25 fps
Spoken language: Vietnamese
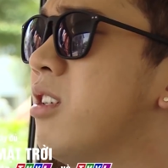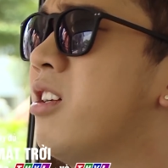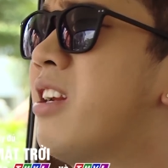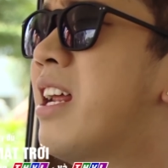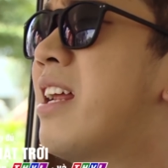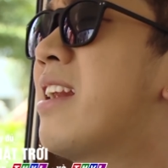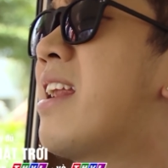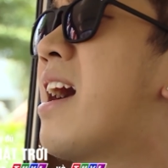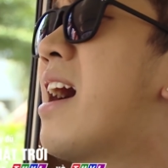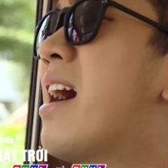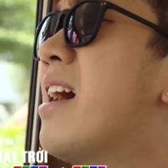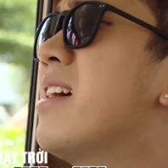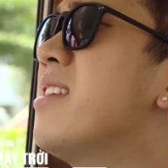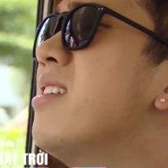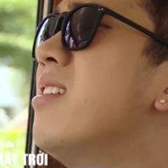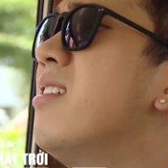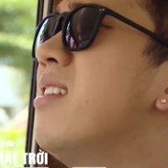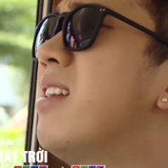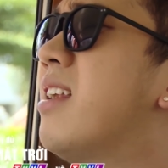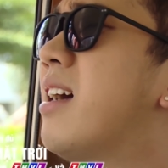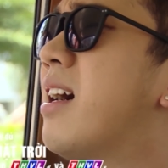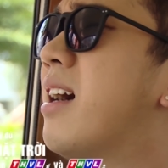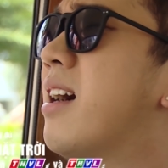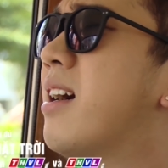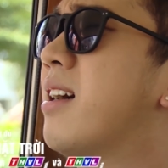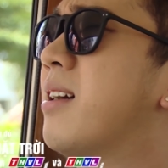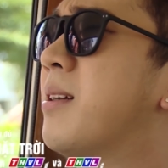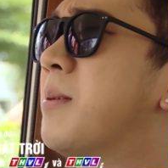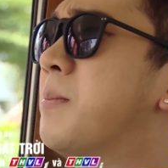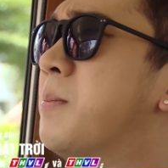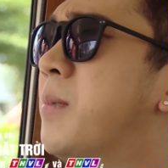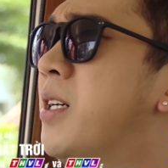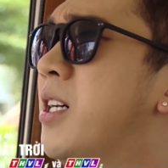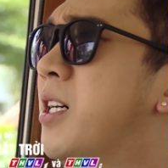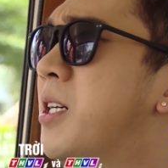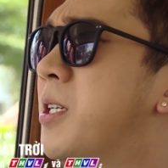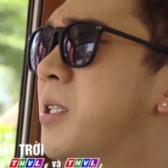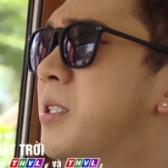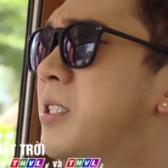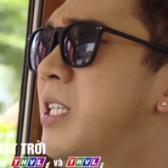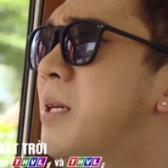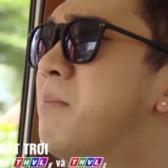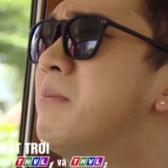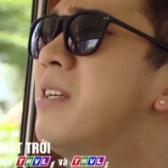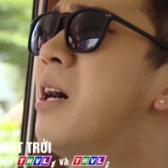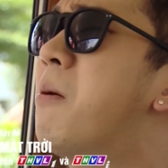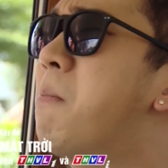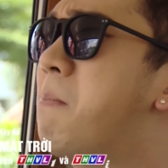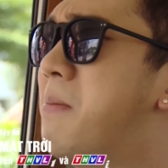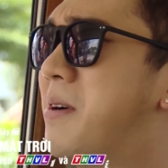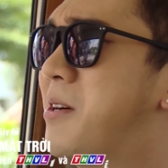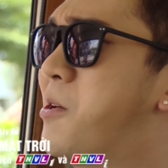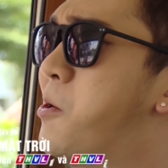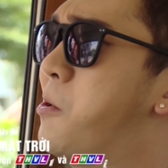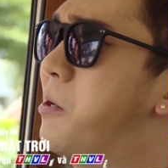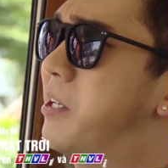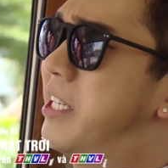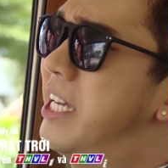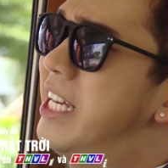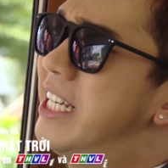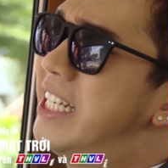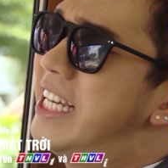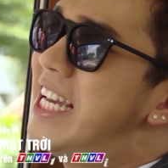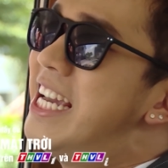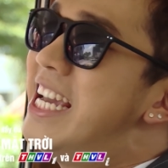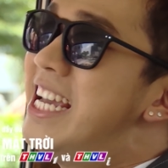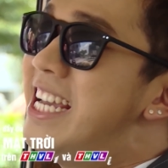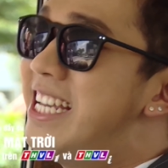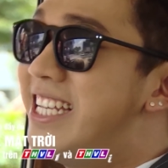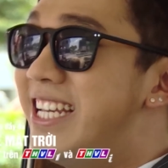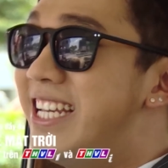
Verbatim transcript: nó na ná như là mà giám đốc mà ngồi ký ký